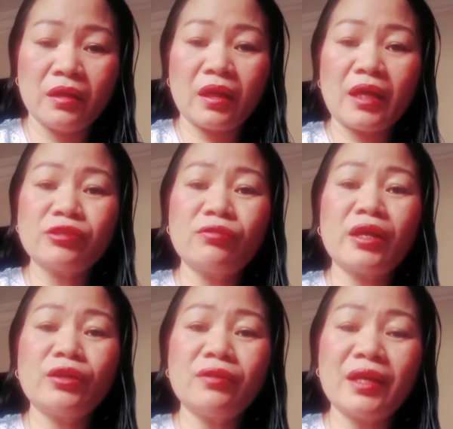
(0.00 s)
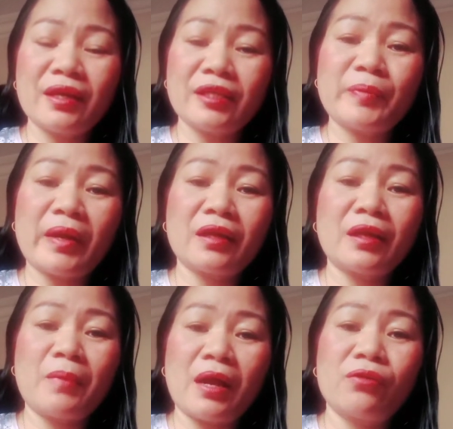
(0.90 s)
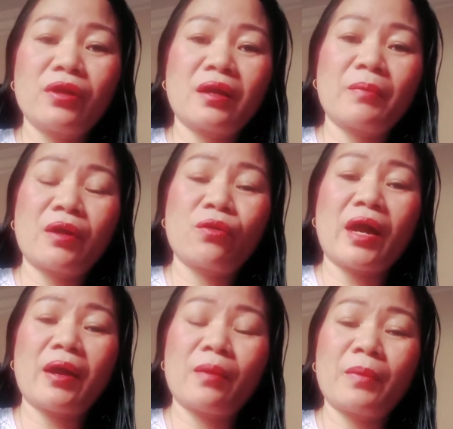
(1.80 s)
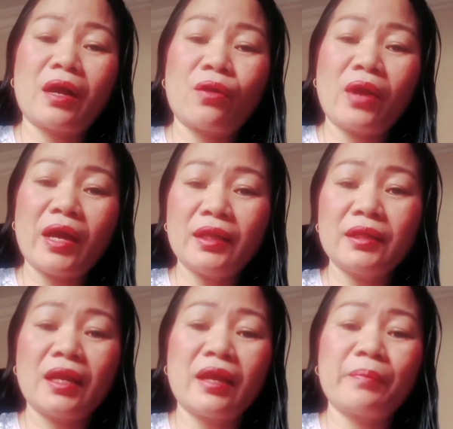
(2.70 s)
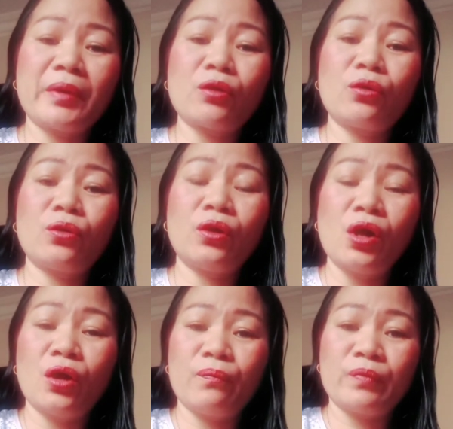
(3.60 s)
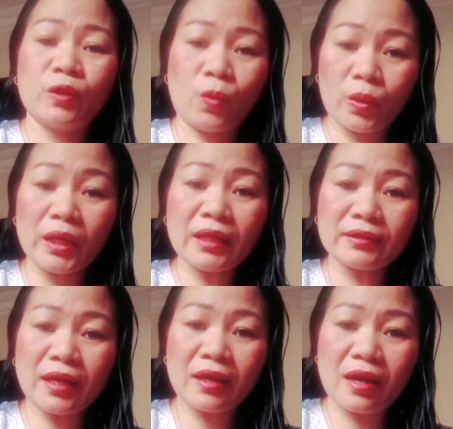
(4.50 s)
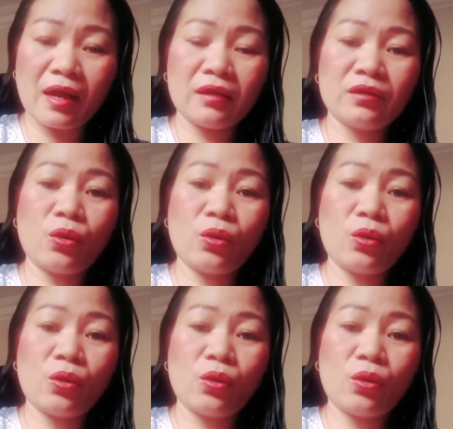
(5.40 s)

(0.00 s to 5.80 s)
Kaso lang yun lang guys, parang nagbago lang ang mga, uga, ang mga ugali nila. Pero, okay lang talaga.